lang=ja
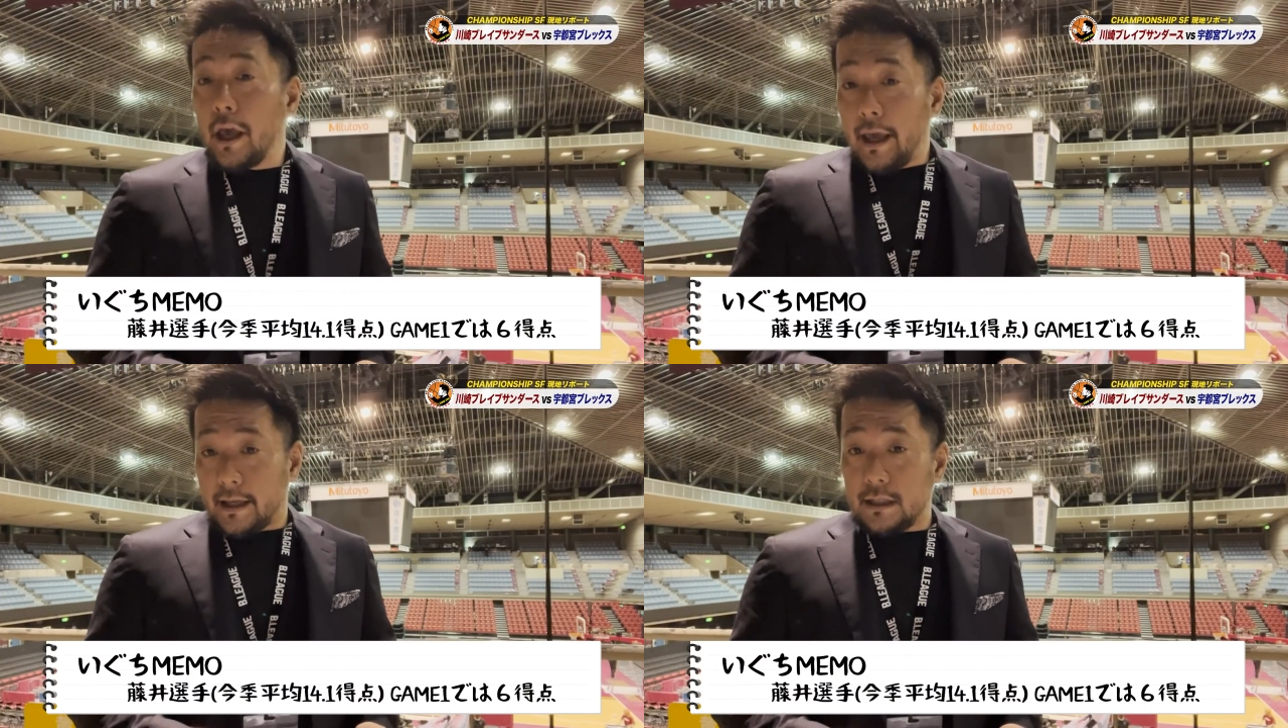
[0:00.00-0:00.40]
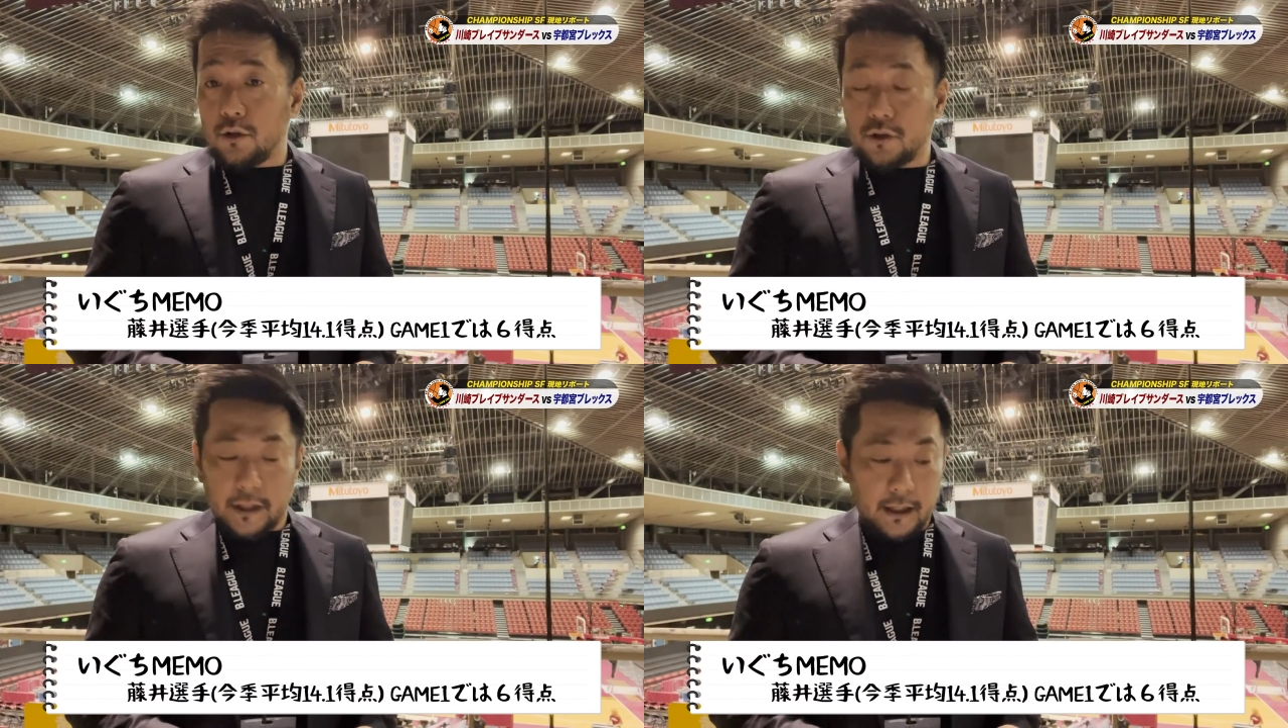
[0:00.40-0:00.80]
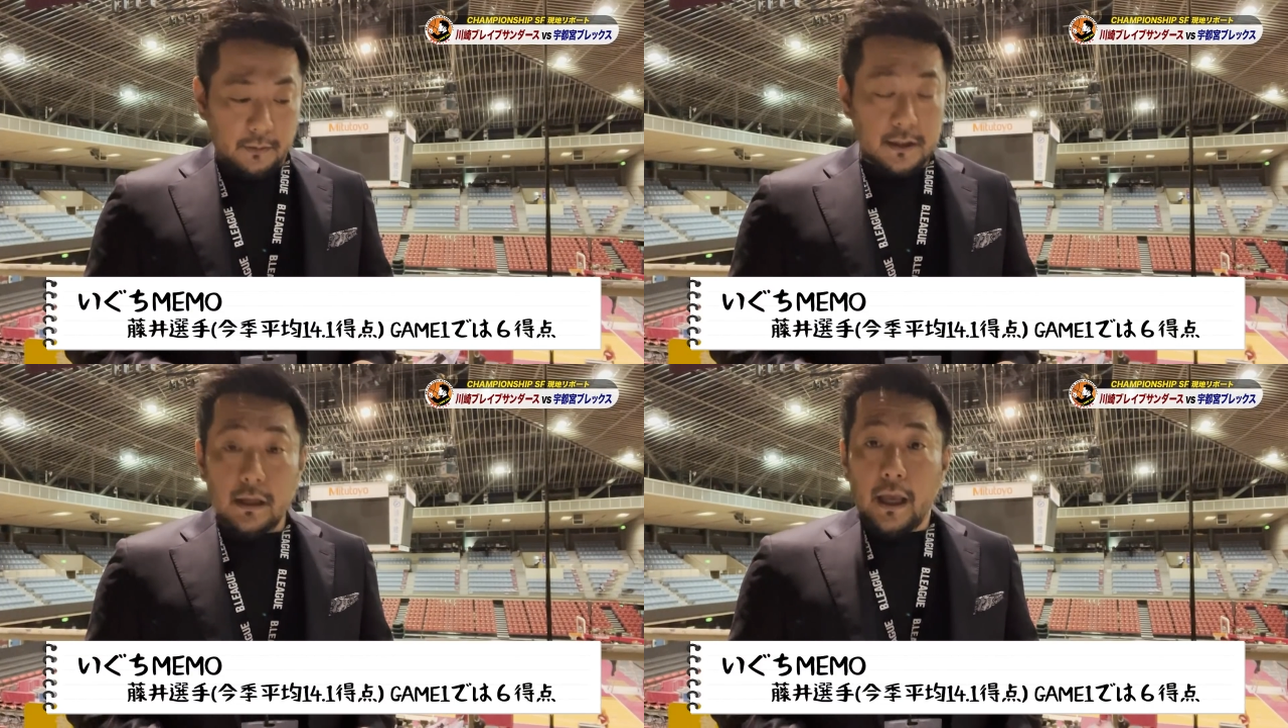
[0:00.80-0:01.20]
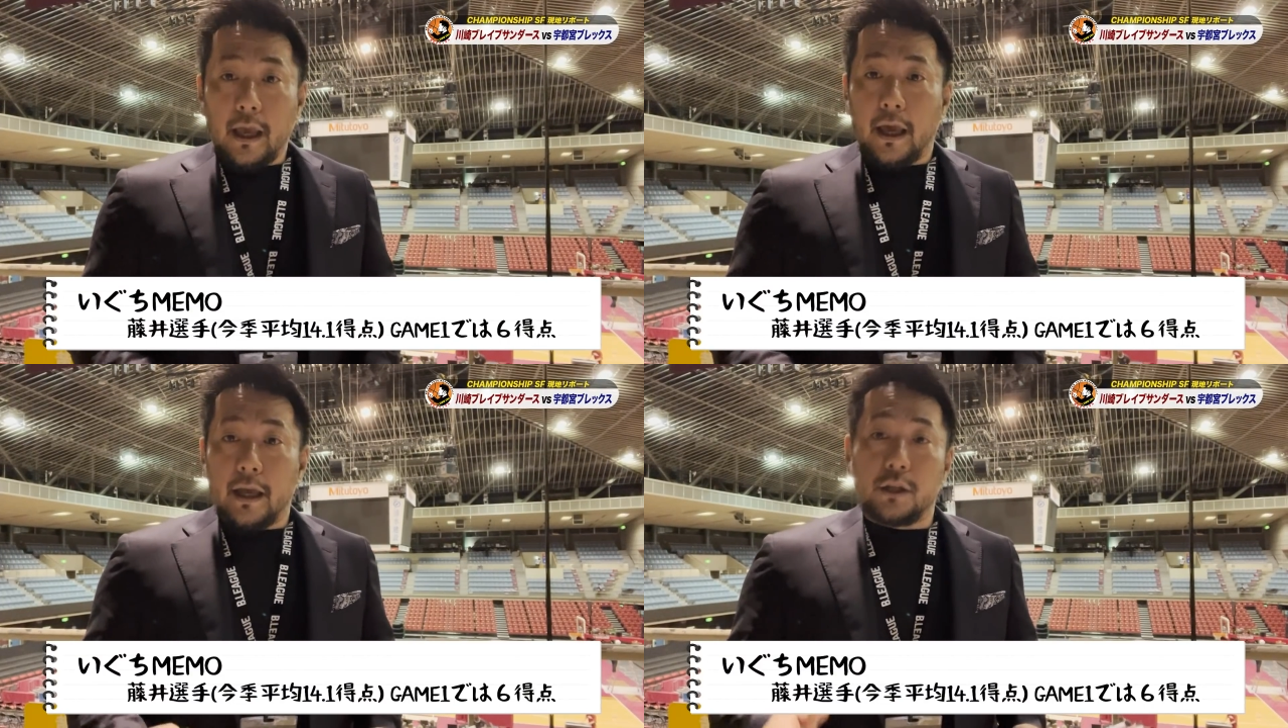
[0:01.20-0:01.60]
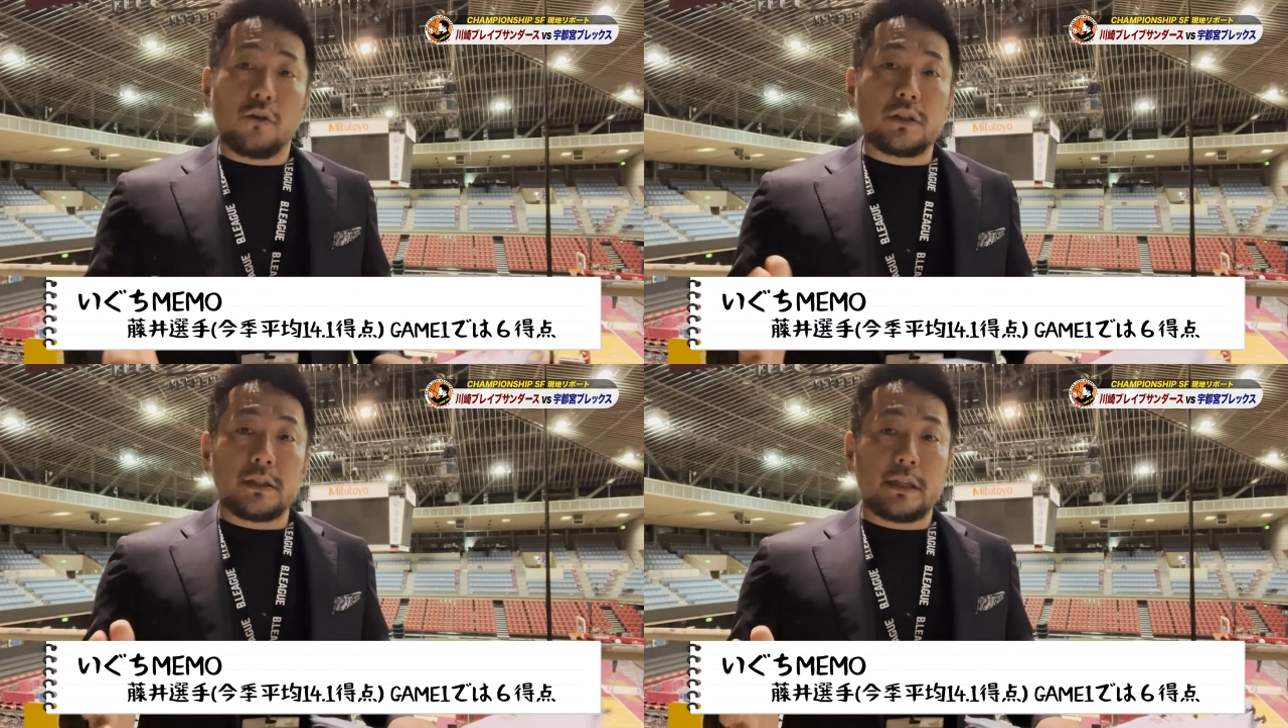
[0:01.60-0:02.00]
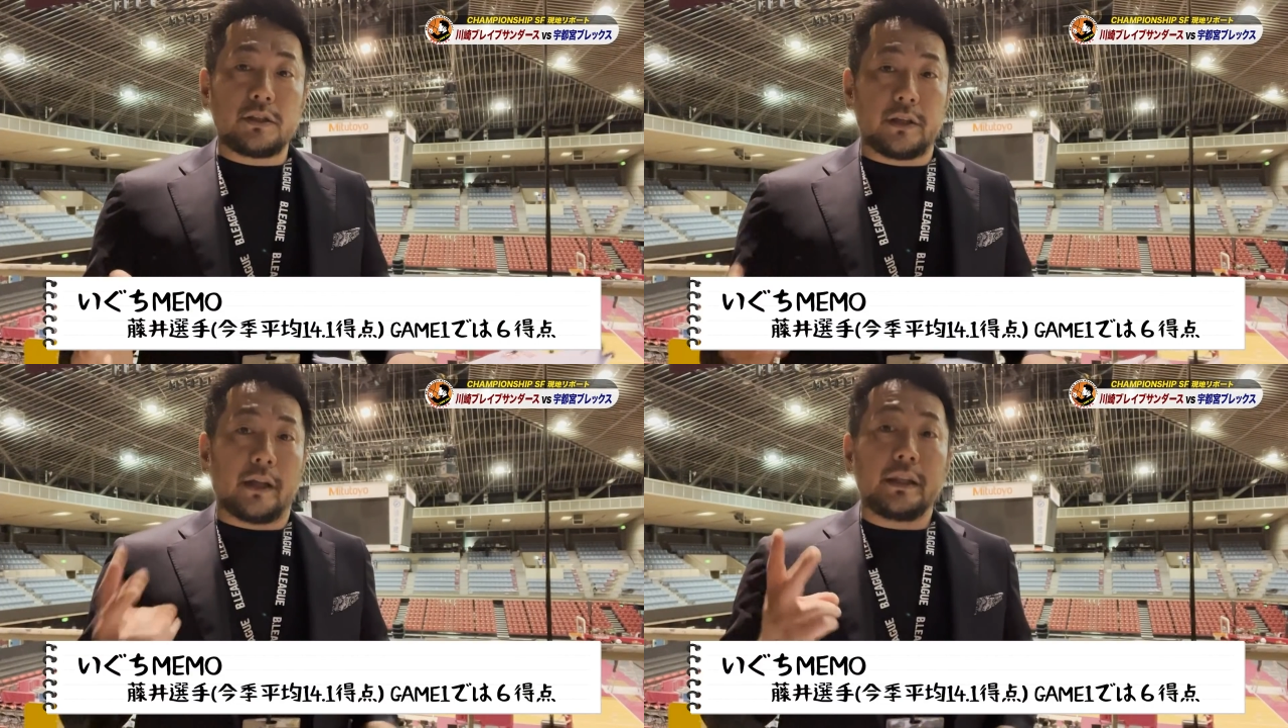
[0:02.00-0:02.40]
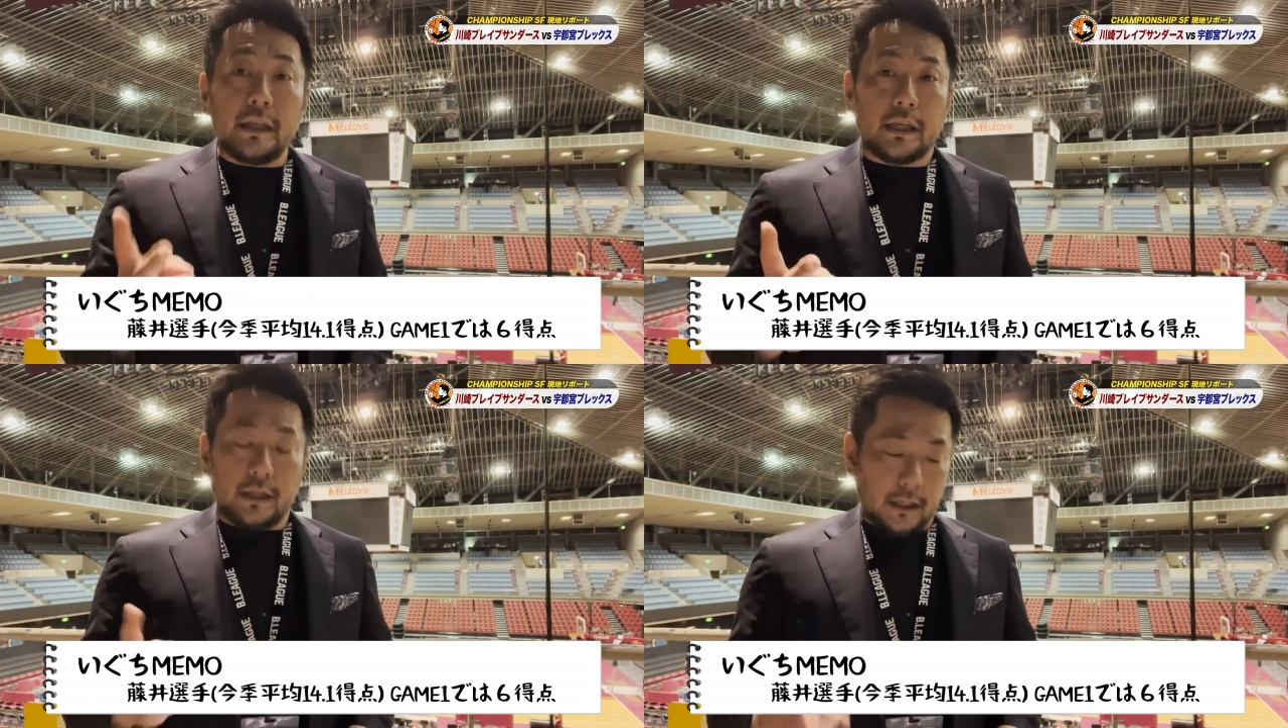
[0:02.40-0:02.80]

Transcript: 平均得点あります、えー、日本人選手ではにい、